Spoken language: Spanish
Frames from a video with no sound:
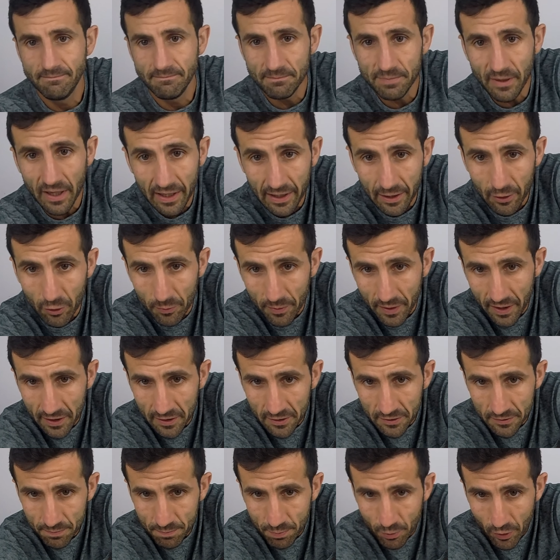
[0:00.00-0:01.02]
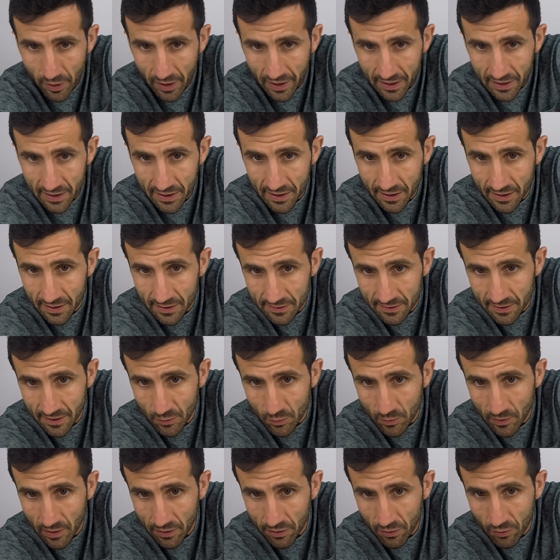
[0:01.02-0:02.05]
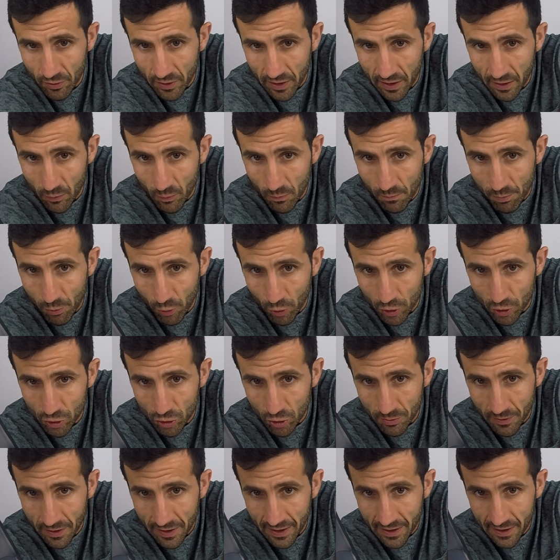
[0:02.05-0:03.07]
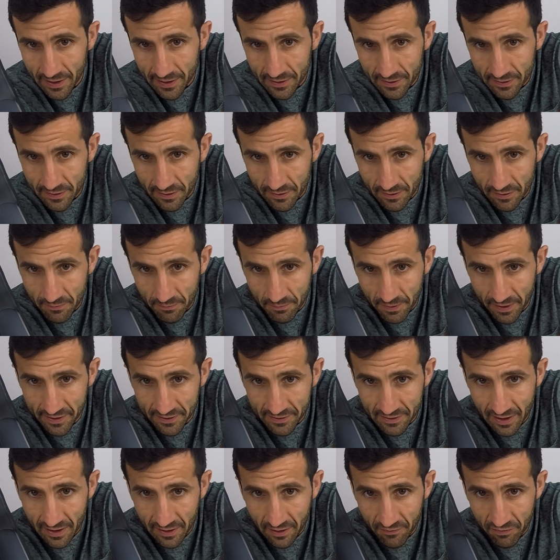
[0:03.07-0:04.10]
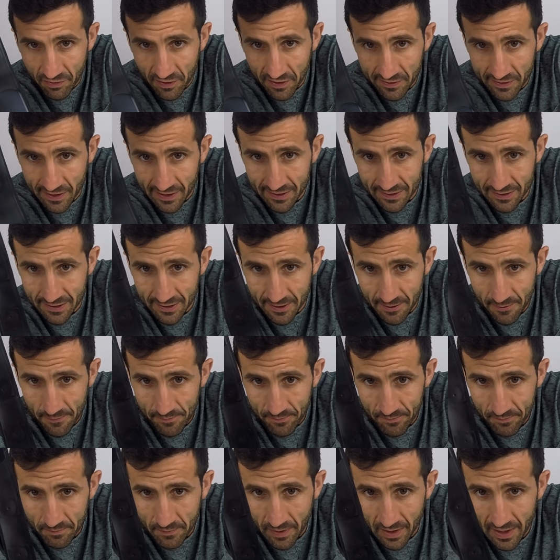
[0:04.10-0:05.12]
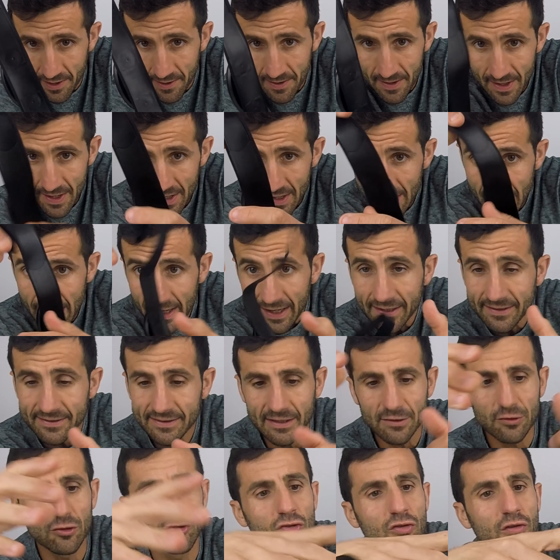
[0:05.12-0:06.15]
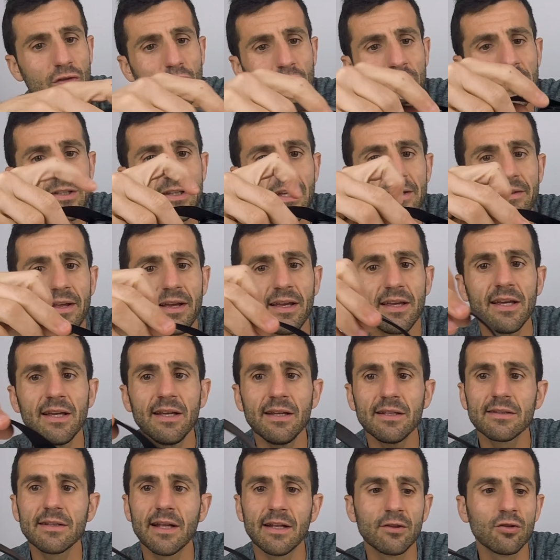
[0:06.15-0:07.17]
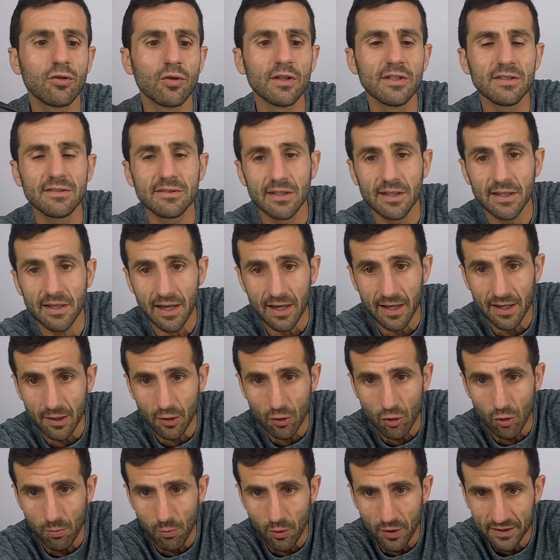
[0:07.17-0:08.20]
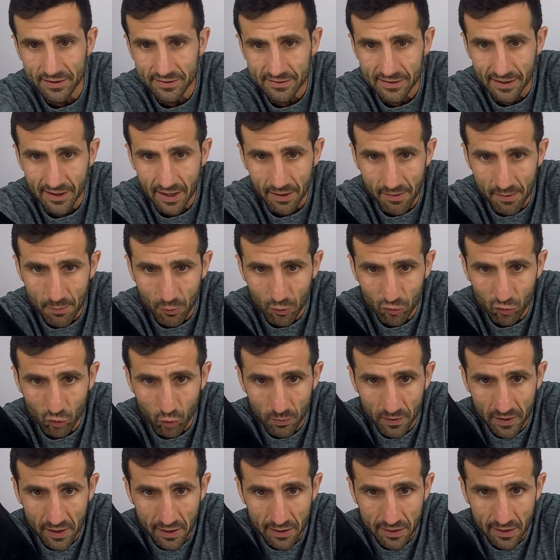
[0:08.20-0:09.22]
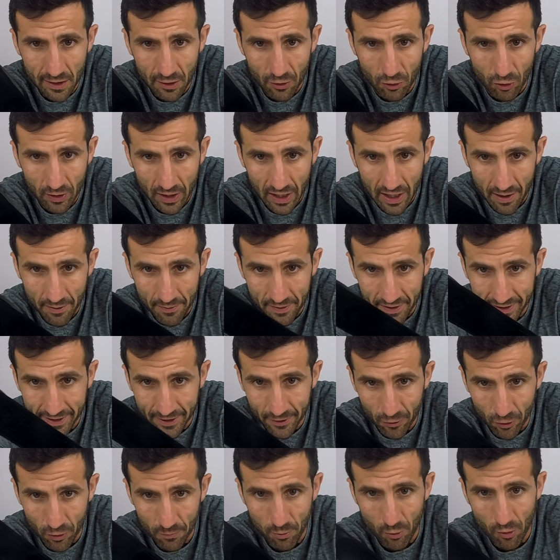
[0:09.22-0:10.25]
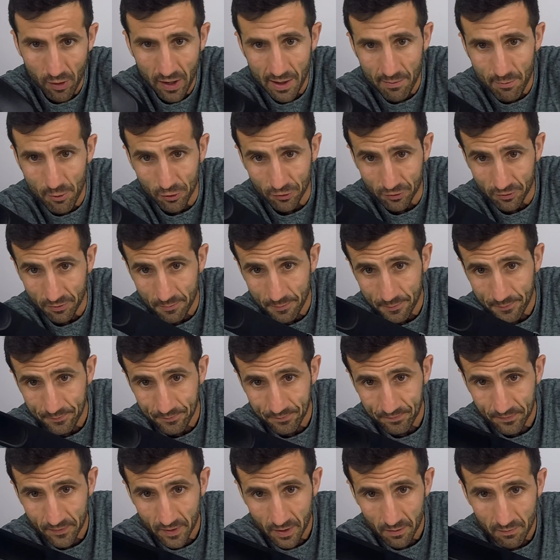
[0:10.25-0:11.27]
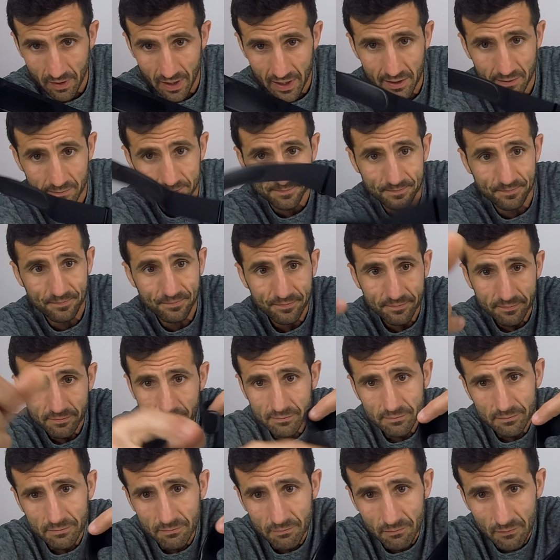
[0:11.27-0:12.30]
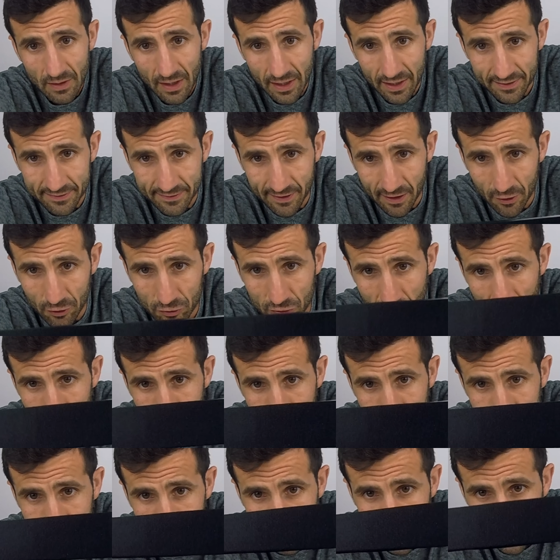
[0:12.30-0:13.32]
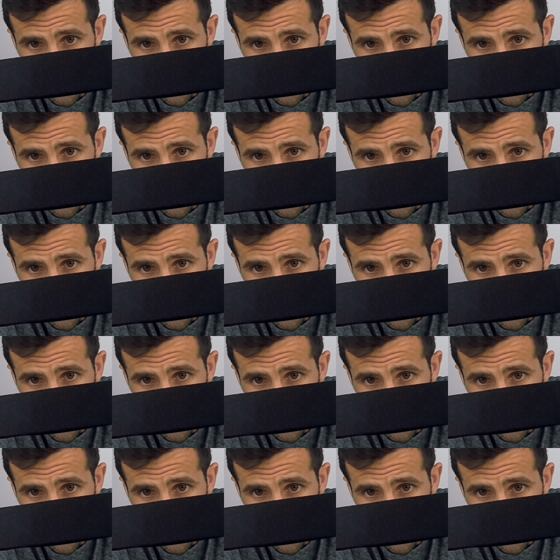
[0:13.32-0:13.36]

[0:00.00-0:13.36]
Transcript: para que lo veáis, por aquí tiene una zona un poquito más... ¿Veis la reflectante? ¿Vale? Estas dos zonitas de aquí, tanto este como este, debemos humedecerlo cada vez que nos lo pongamos, ¿vale? Esta otra parte de